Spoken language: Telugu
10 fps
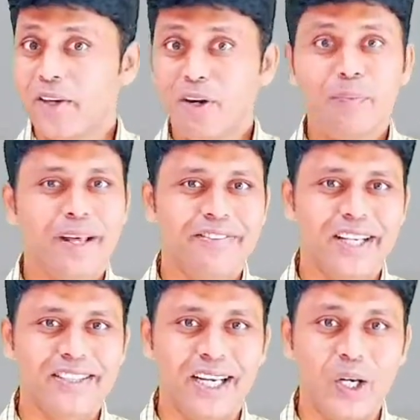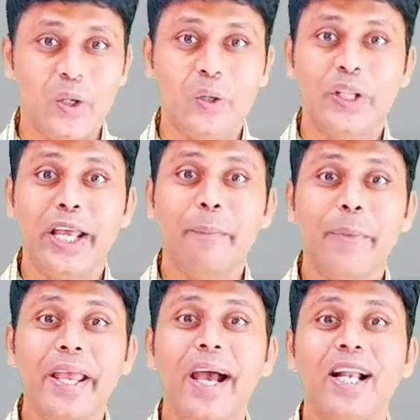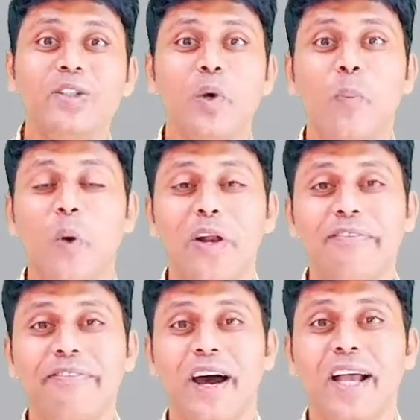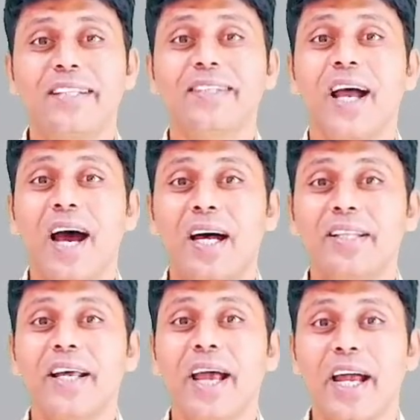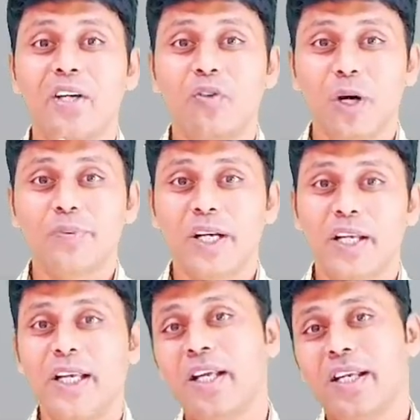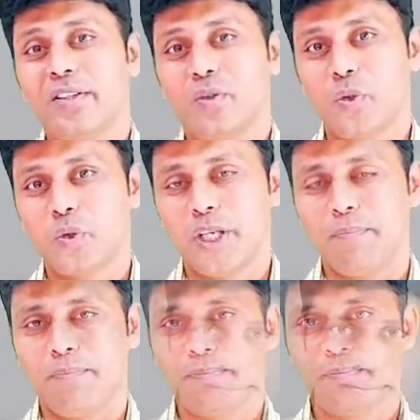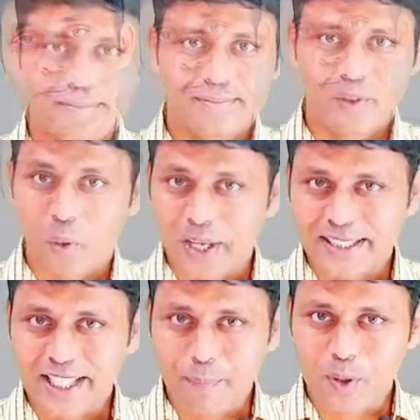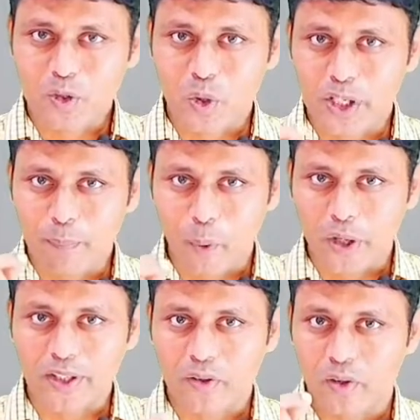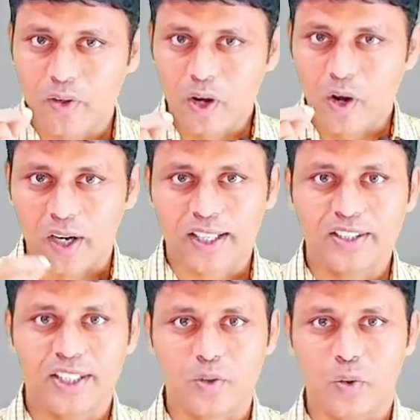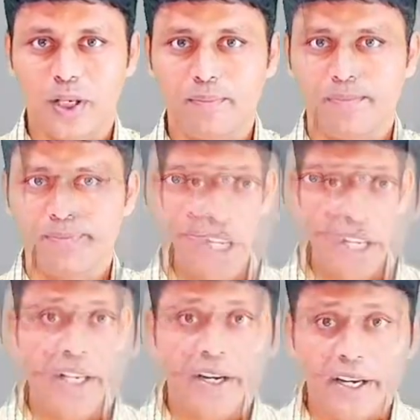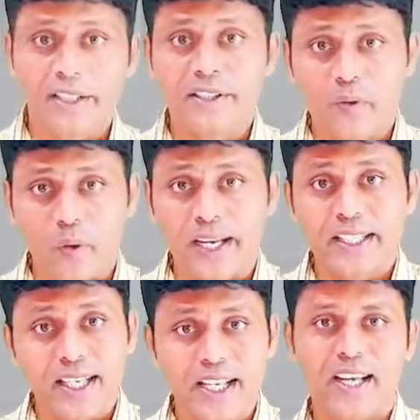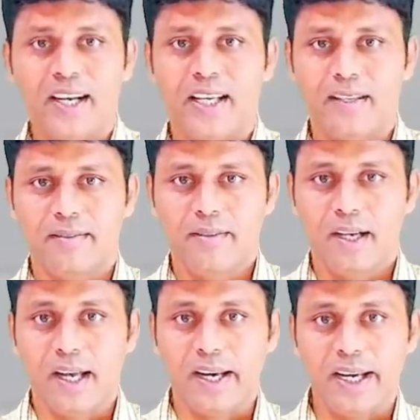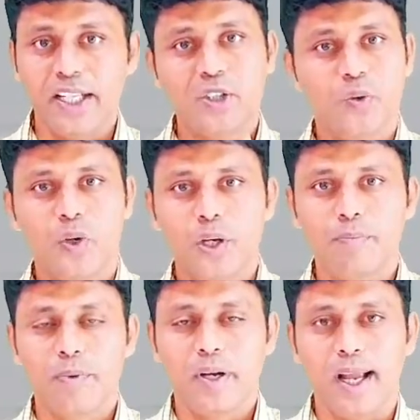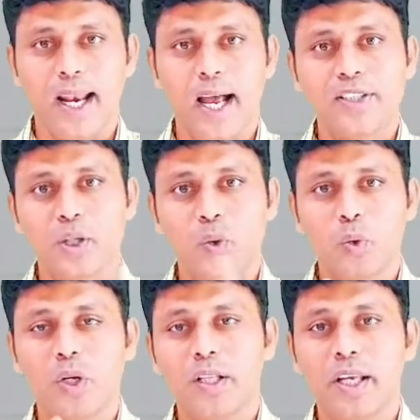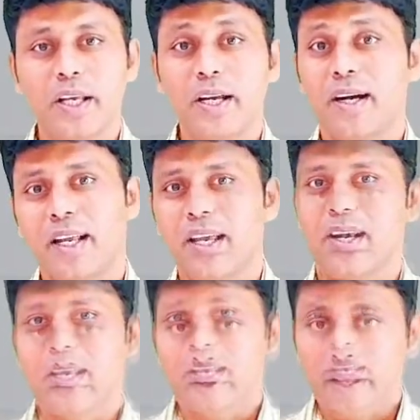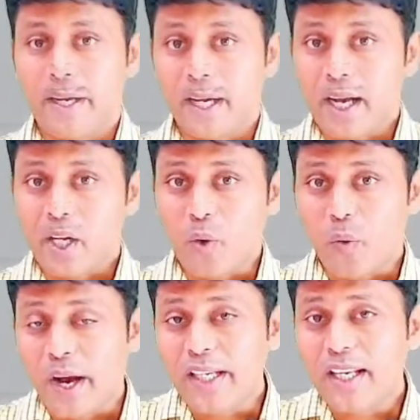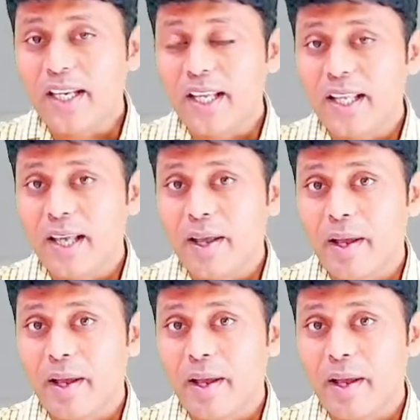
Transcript: అడ్వర్బ్ డెఫినేషన్లో దే మే ఆల్సో మోడిఫైస్ అదర్ యాడ్వర్బ్స్ అని చూసాం కొన్ని ఎగ్జాంపుల్స్తో ఈ పాయింట్ను అర్థం చేసుకుందాం షీ రీడ్స్ క్వైట్ క్లియర్లీ రీడ్స్ వర్బ్ ఎలా చదువుతున్నది క్లియర్లీ ఇక్కడ క్వైట్ అనే